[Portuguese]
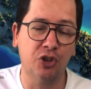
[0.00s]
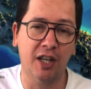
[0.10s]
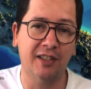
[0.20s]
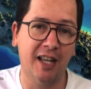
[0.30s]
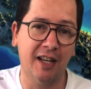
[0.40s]

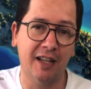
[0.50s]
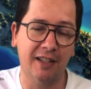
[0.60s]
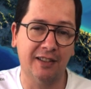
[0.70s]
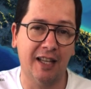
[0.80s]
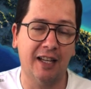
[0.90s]
Tiesena
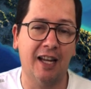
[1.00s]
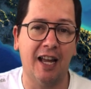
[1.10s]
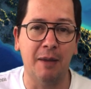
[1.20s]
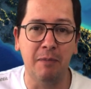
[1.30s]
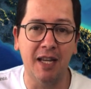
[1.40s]
está na
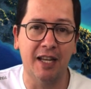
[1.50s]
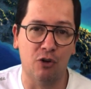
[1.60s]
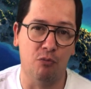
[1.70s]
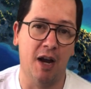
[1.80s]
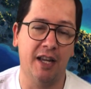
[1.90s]

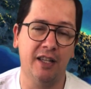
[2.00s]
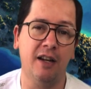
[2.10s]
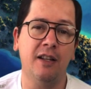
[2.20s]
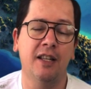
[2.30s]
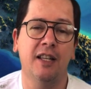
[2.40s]
Emília-Romanha